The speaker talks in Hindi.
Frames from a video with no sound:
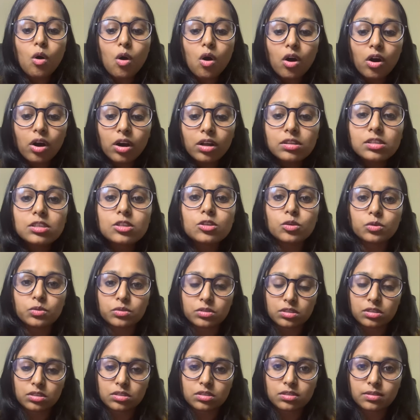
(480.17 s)
ऑल
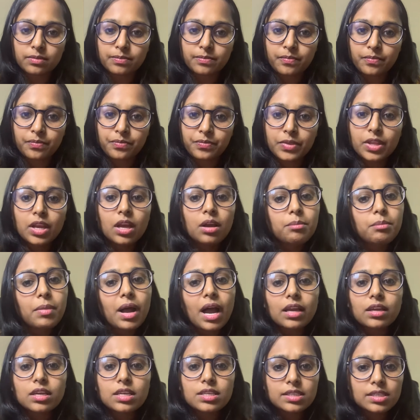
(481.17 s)
सोर्सेस
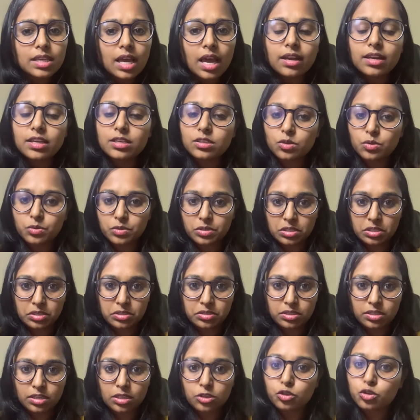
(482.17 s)
बाकी सारे सोर्सेज
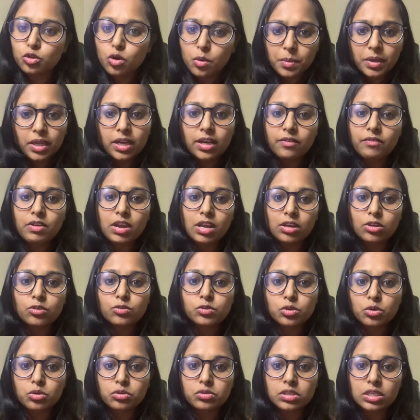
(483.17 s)
से जो भी रेवेन्यू
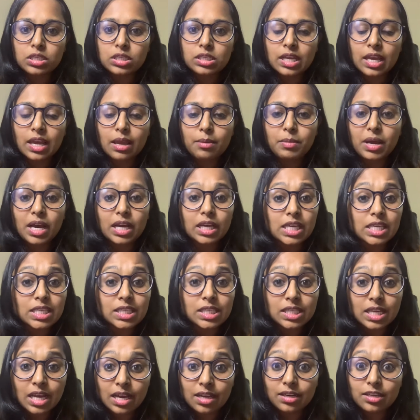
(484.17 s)
सोर्सेज हैं बाकी
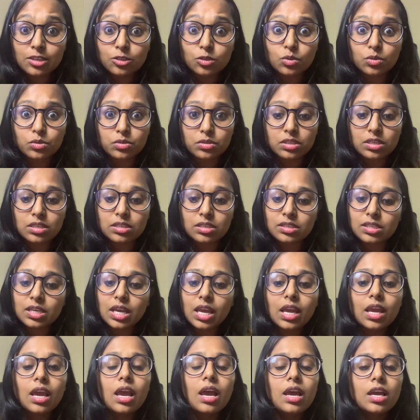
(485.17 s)
सारे सोर्सेस
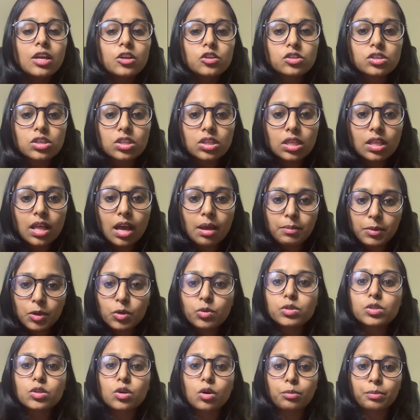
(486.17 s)
से जितना भी
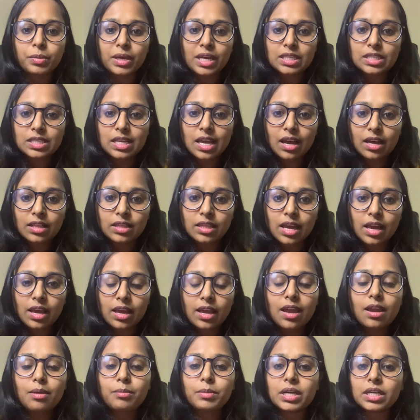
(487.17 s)
उसको पैसा आता
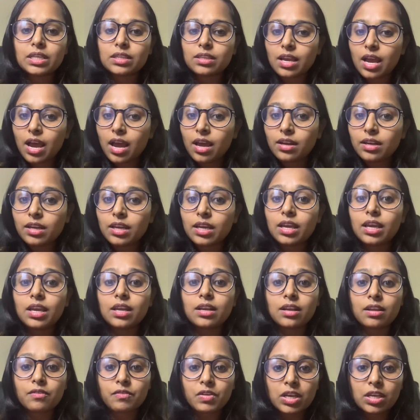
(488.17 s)
है बट ध्यान रहे
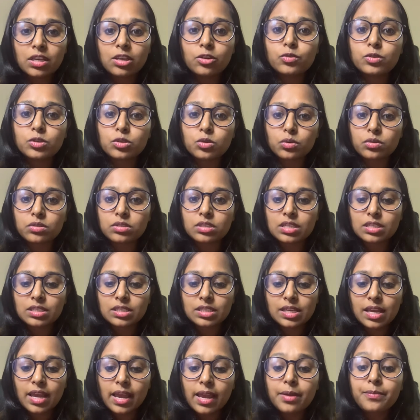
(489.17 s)
रेवेन्यू सोर्सेज
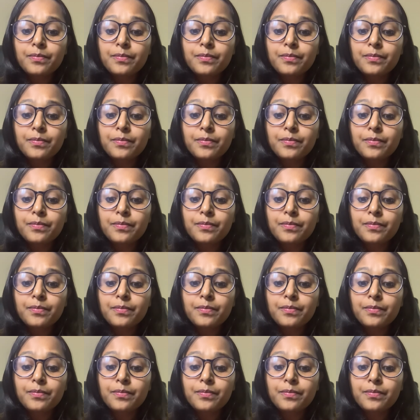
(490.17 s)
से